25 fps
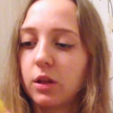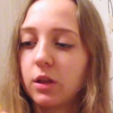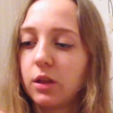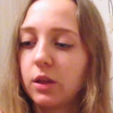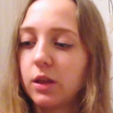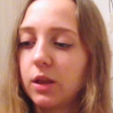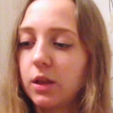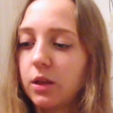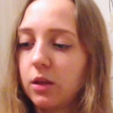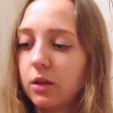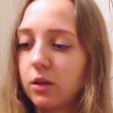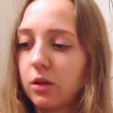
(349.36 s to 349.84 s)

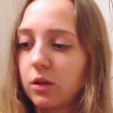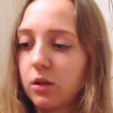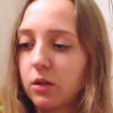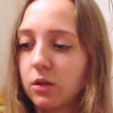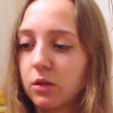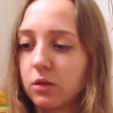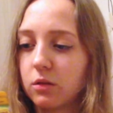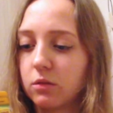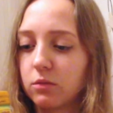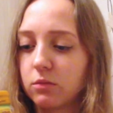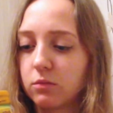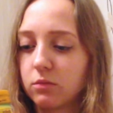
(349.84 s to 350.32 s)

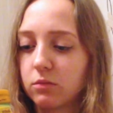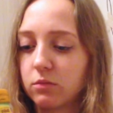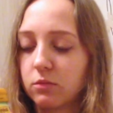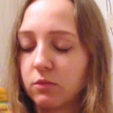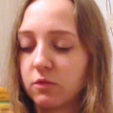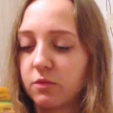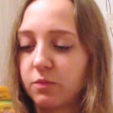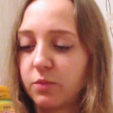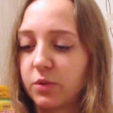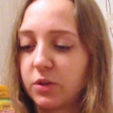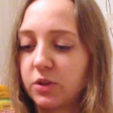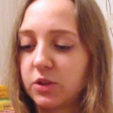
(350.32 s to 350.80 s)
и,
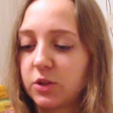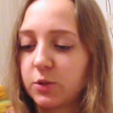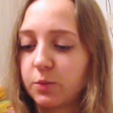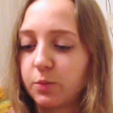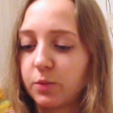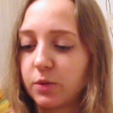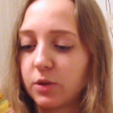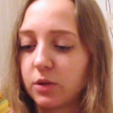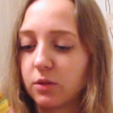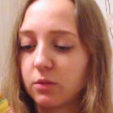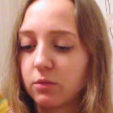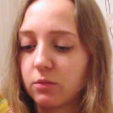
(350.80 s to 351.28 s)
в
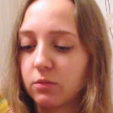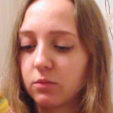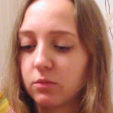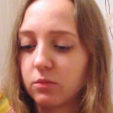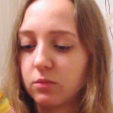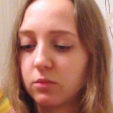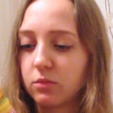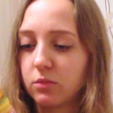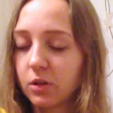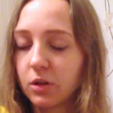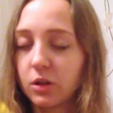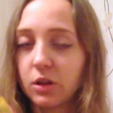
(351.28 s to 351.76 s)
принципе,
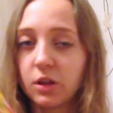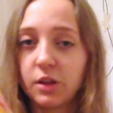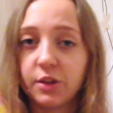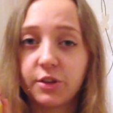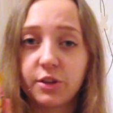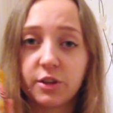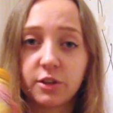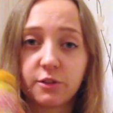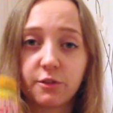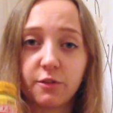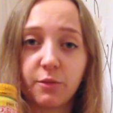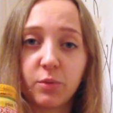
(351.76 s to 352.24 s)

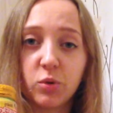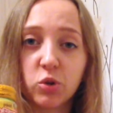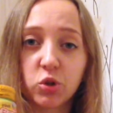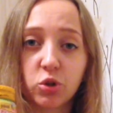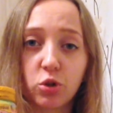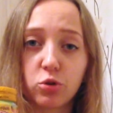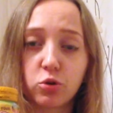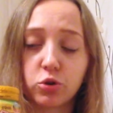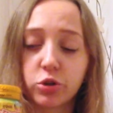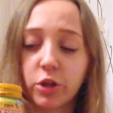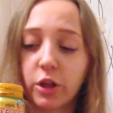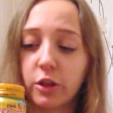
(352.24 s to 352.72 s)
единственное минус,
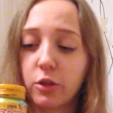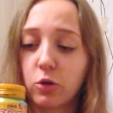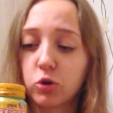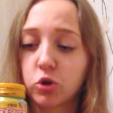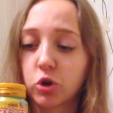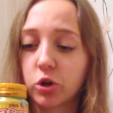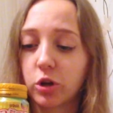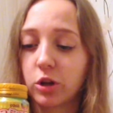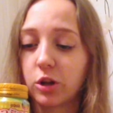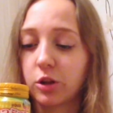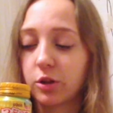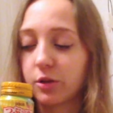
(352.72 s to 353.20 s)
что нужна
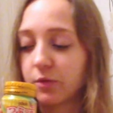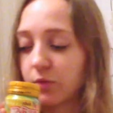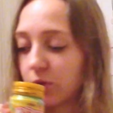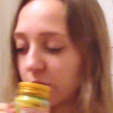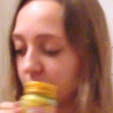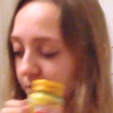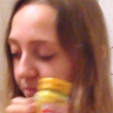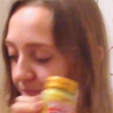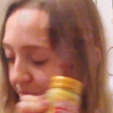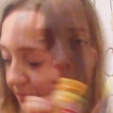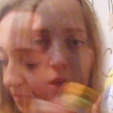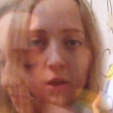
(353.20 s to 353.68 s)
ложка для
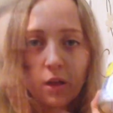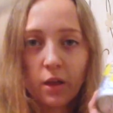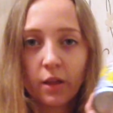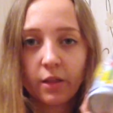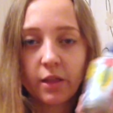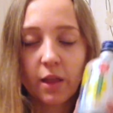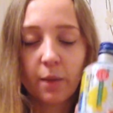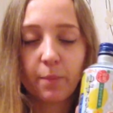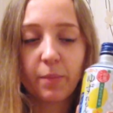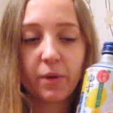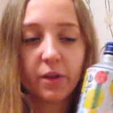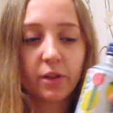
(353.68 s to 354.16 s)
него.
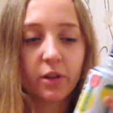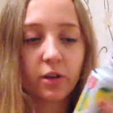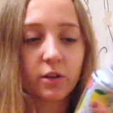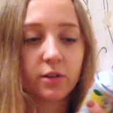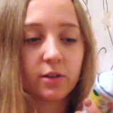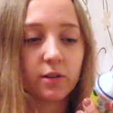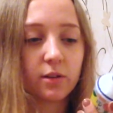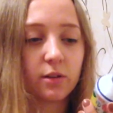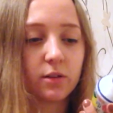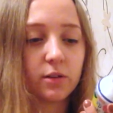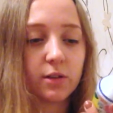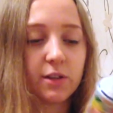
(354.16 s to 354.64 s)

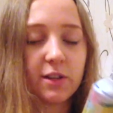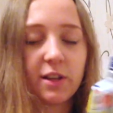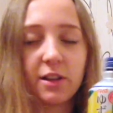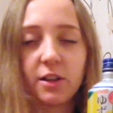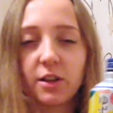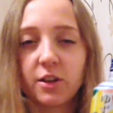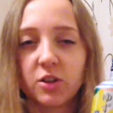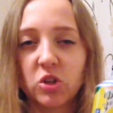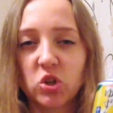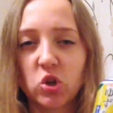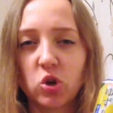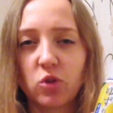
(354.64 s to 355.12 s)
Напиток э,
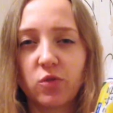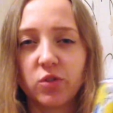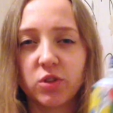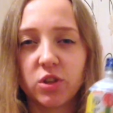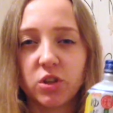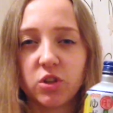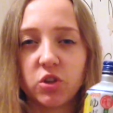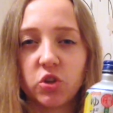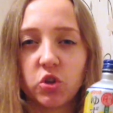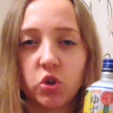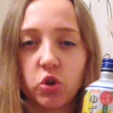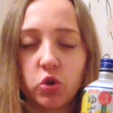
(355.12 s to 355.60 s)
сильно
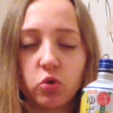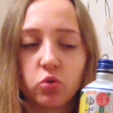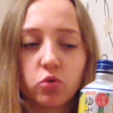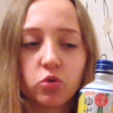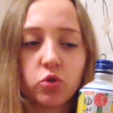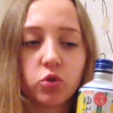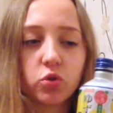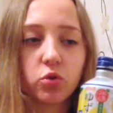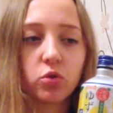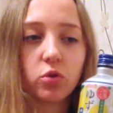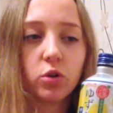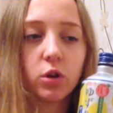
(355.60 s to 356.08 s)
газированный с
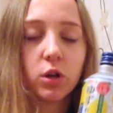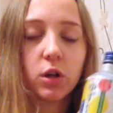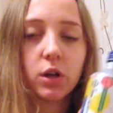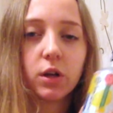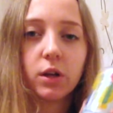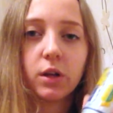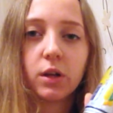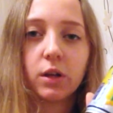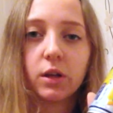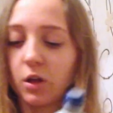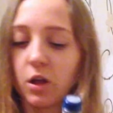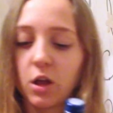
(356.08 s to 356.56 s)
юдзу,
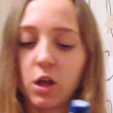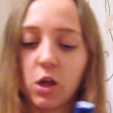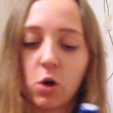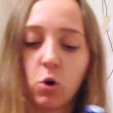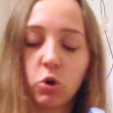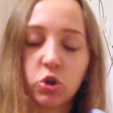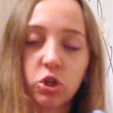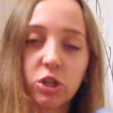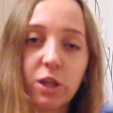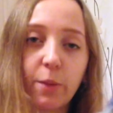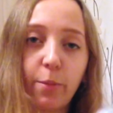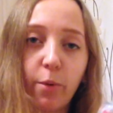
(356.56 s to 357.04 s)

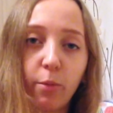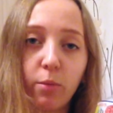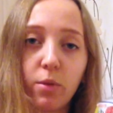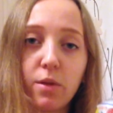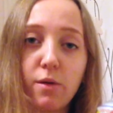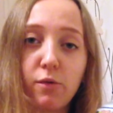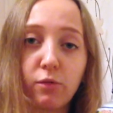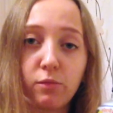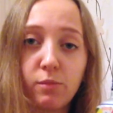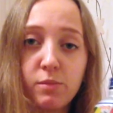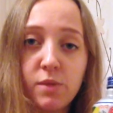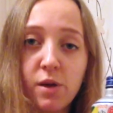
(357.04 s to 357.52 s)
очень
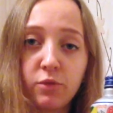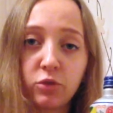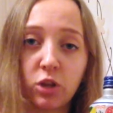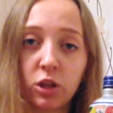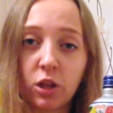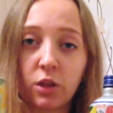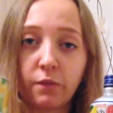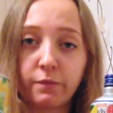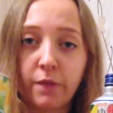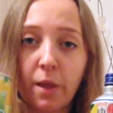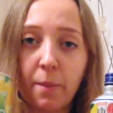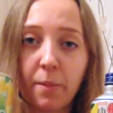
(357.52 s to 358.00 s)
напомнил мне вот
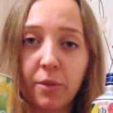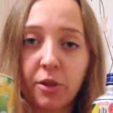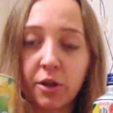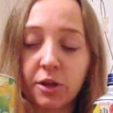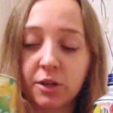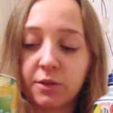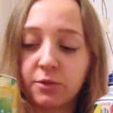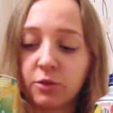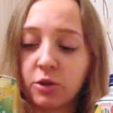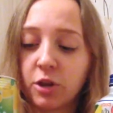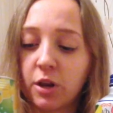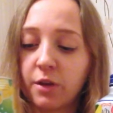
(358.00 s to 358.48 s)
этот
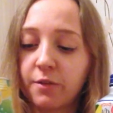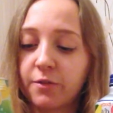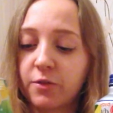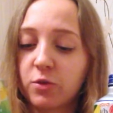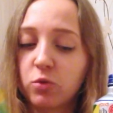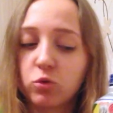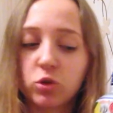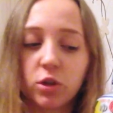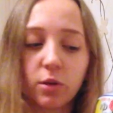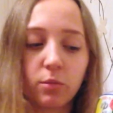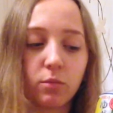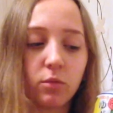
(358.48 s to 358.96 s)
напиток с
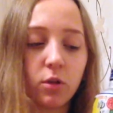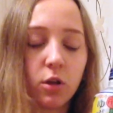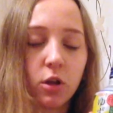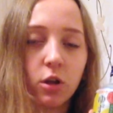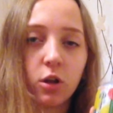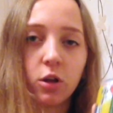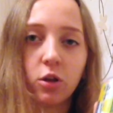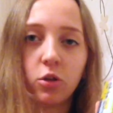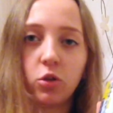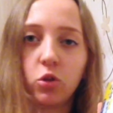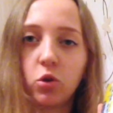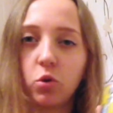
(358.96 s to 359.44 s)
грейпфрутом,
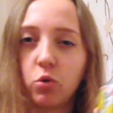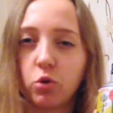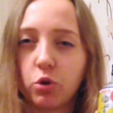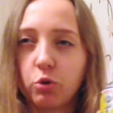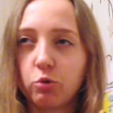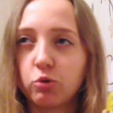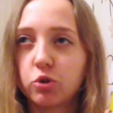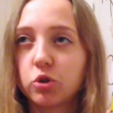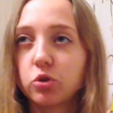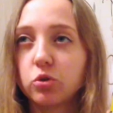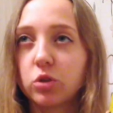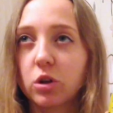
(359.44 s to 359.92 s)
но
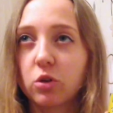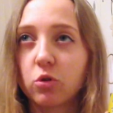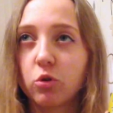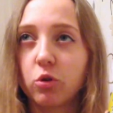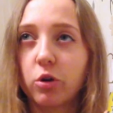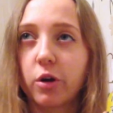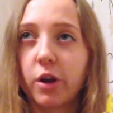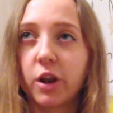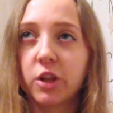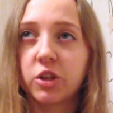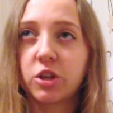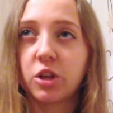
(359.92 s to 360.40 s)
юдзу такой
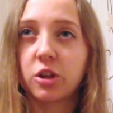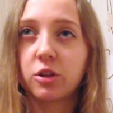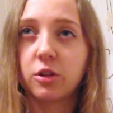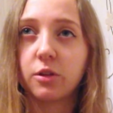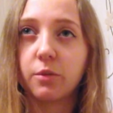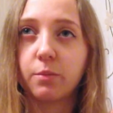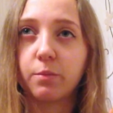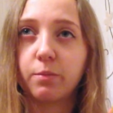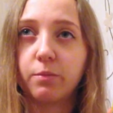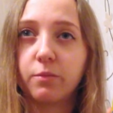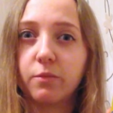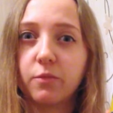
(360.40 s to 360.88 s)

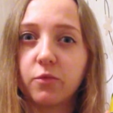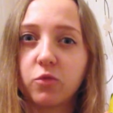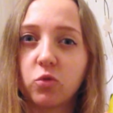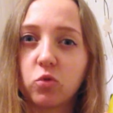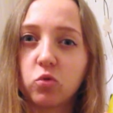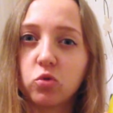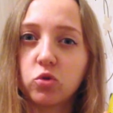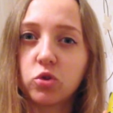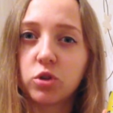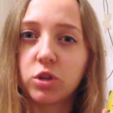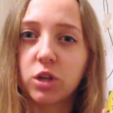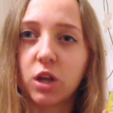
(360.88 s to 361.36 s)
характерный
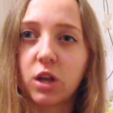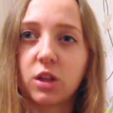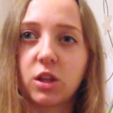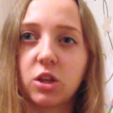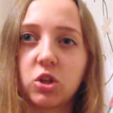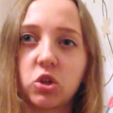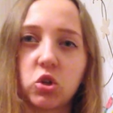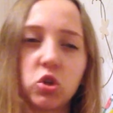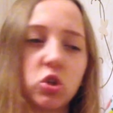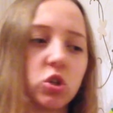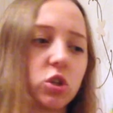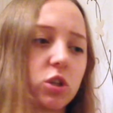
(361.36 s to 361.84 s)
вкус, я
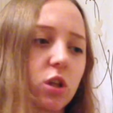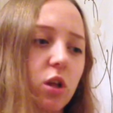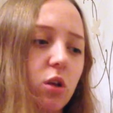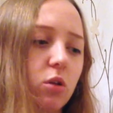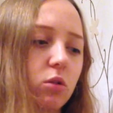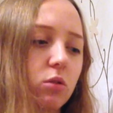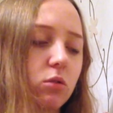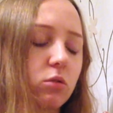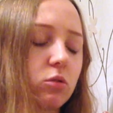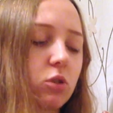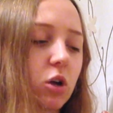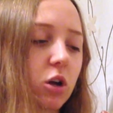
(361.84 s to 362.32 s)
даже не
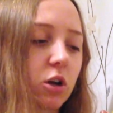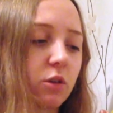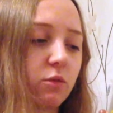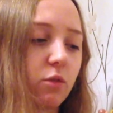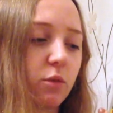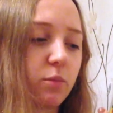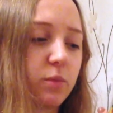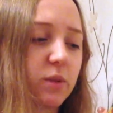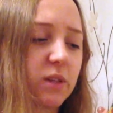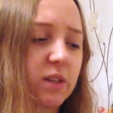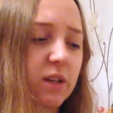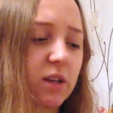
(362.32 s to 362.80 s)
знаю, как его
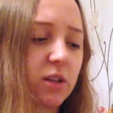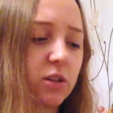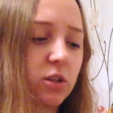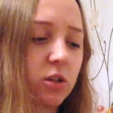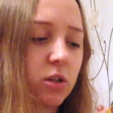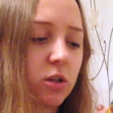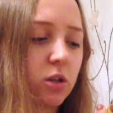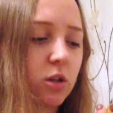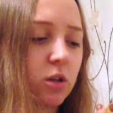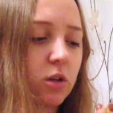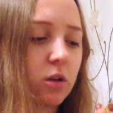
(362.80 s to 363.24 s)
описать.